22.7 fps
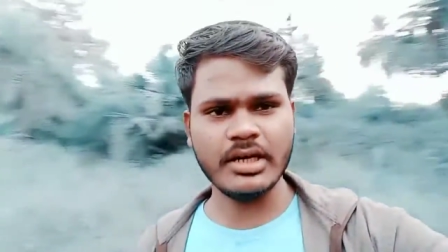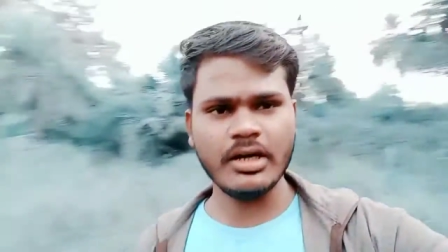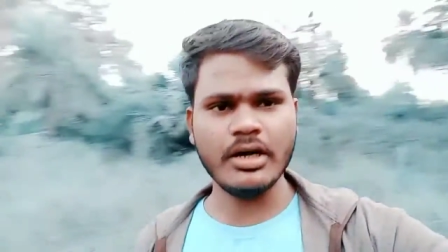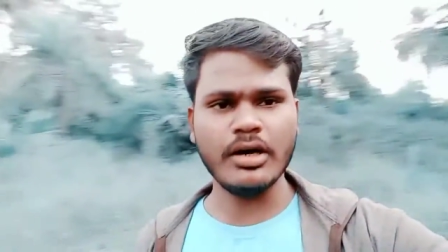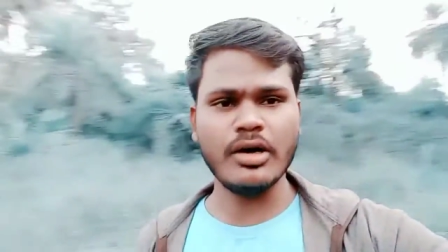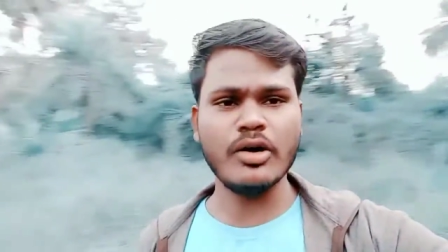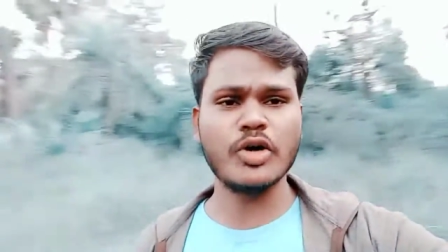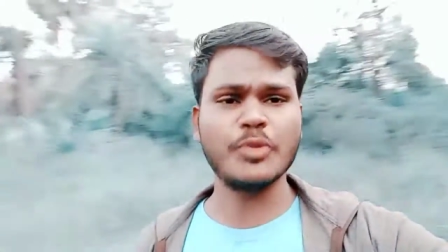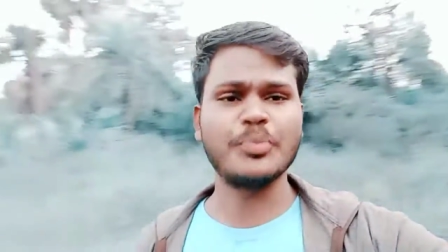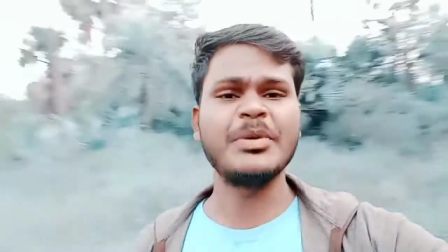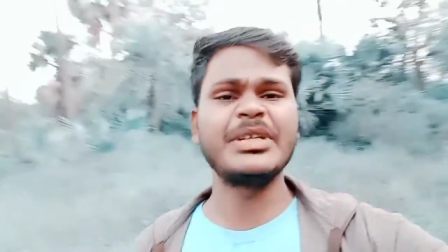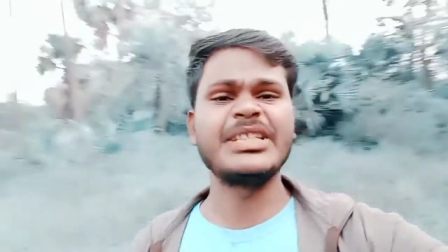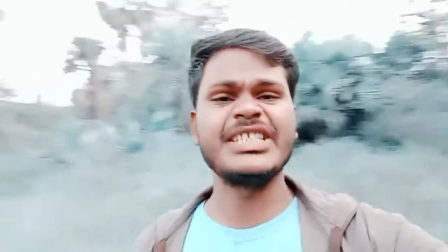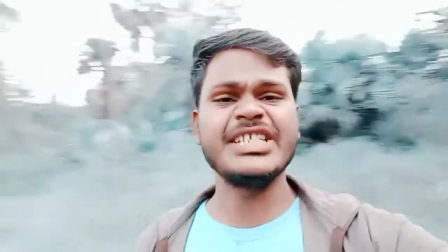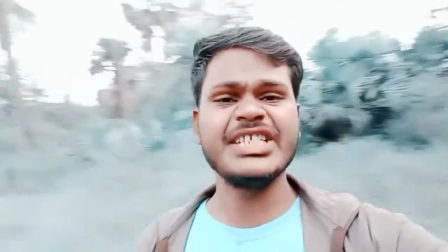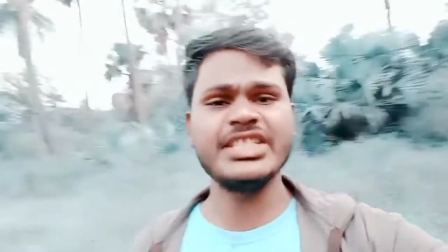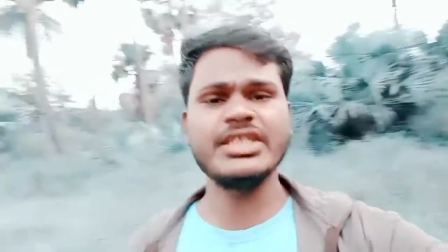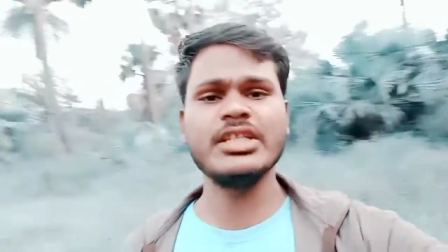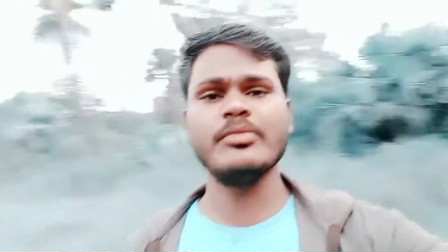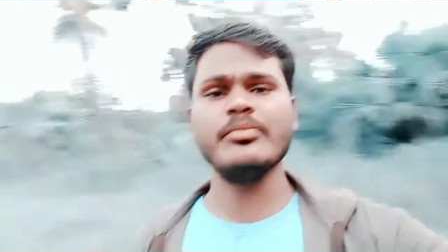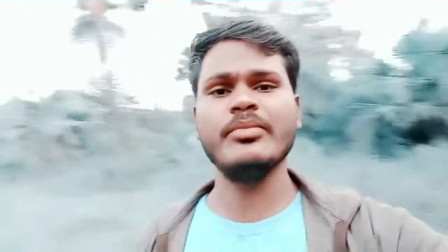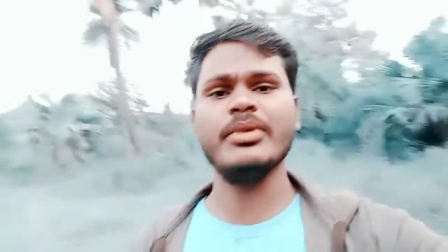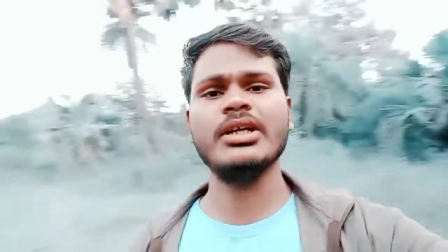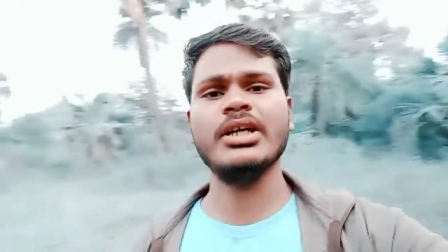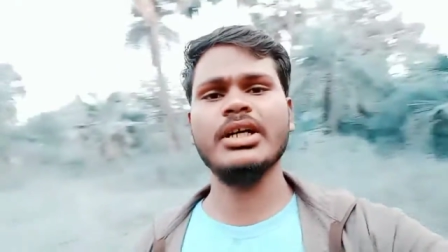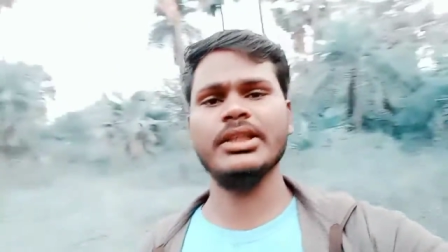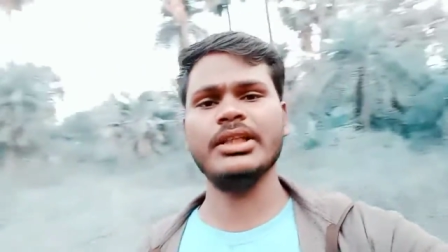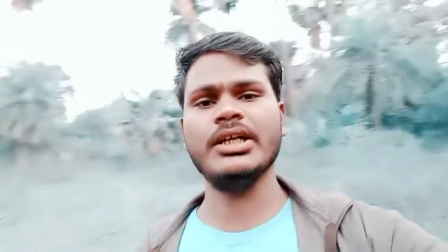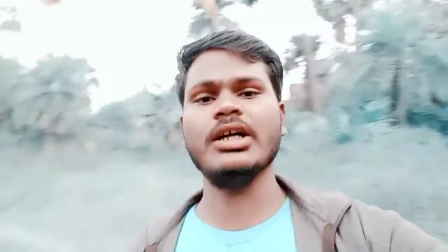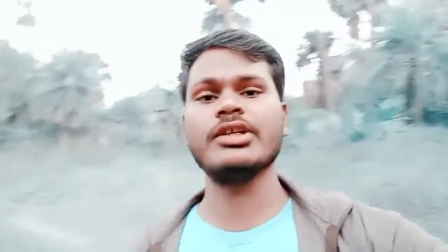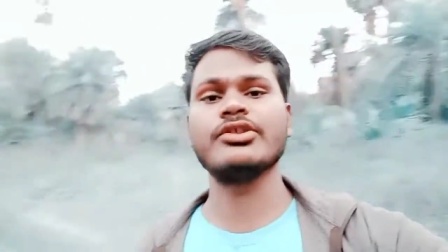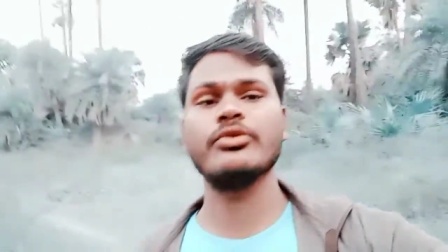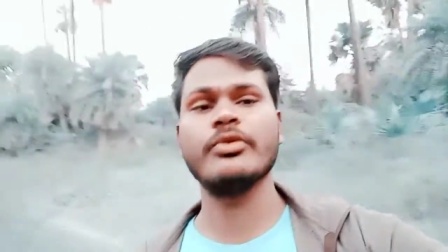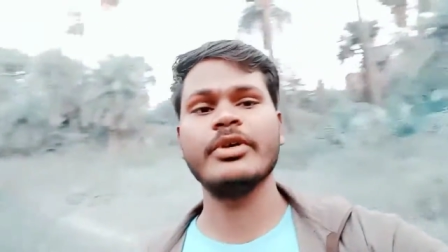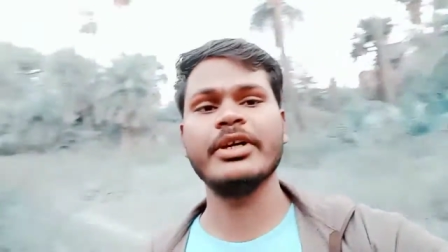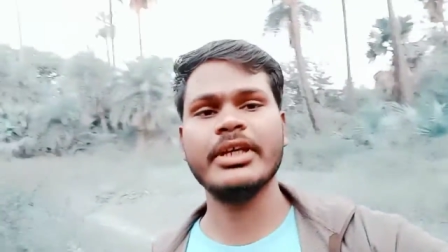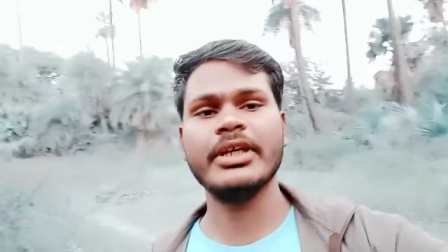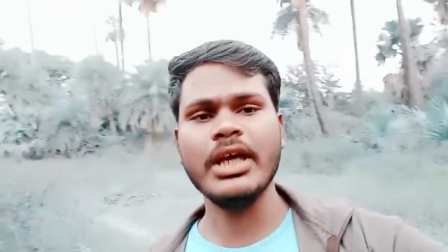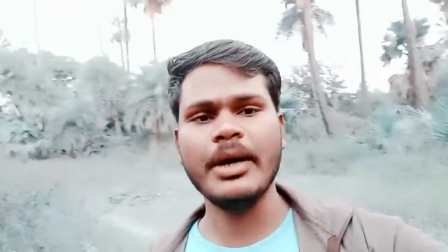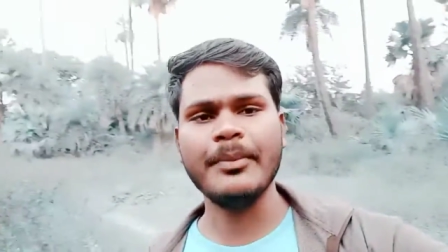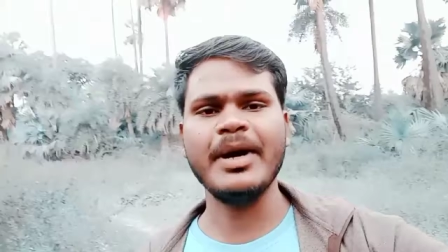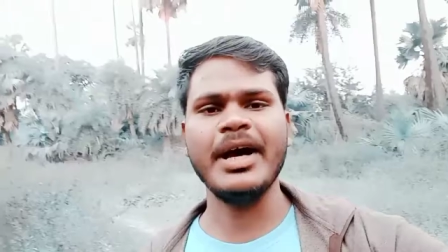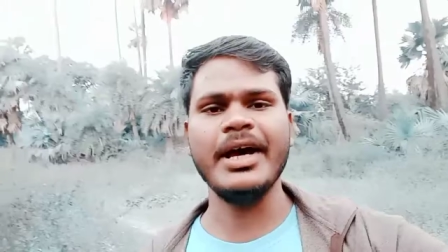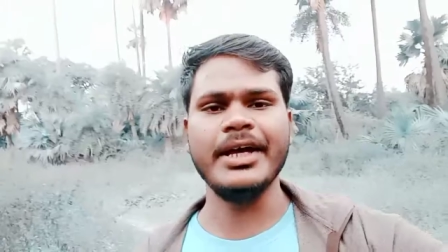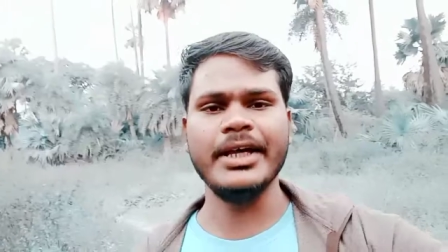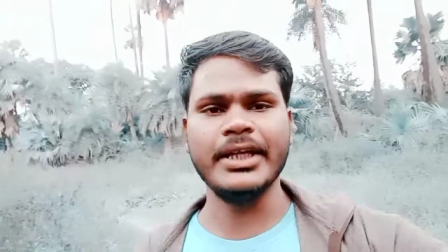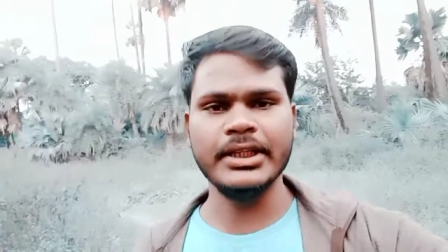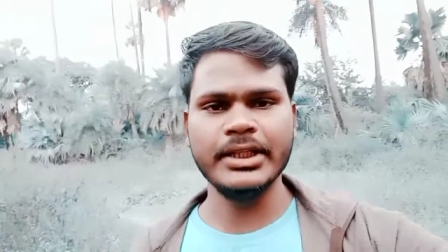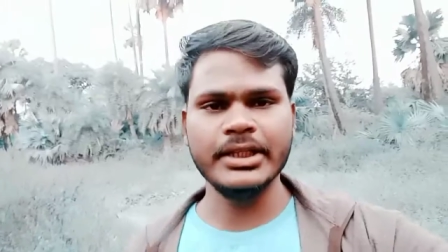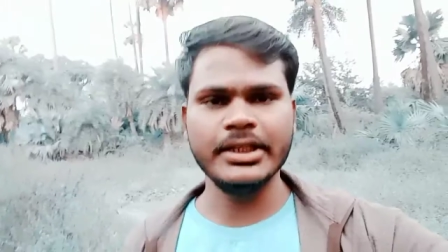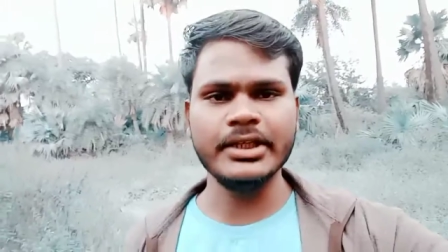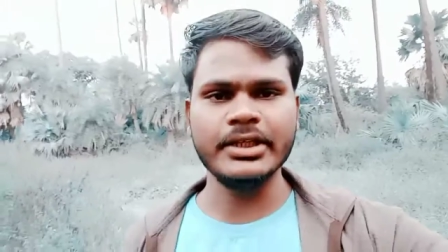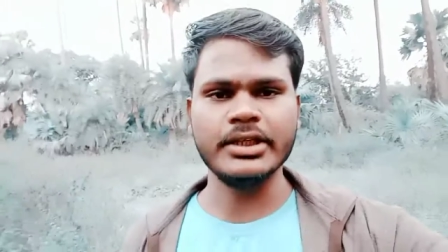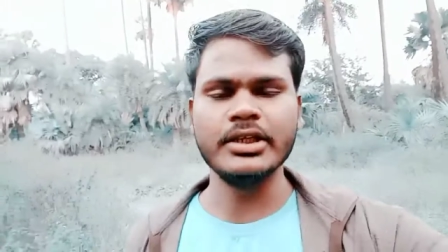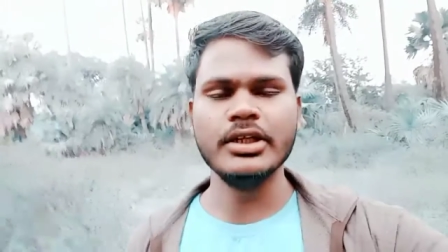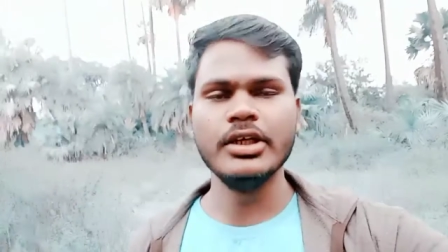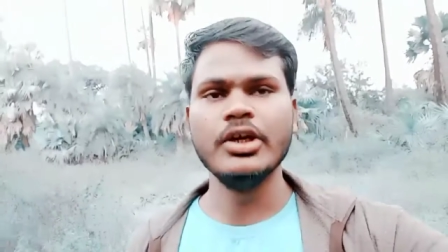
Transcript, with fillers: और 25 नंबर का था जो है कि आपका हिंदी